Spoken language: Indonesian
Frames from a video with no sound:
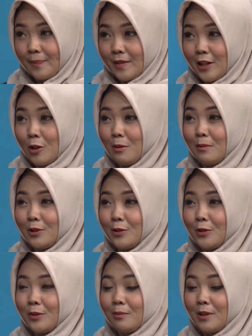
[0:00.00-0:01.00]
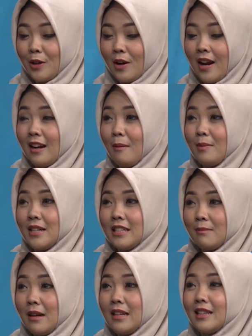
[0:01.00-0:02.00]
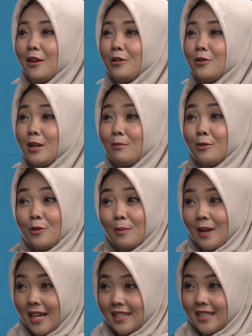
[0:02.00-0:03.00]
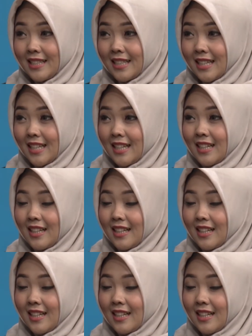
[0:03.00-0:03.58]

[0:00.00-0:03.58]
itu membentuk biro andalan penerjemah di tahun 2012. Hmm.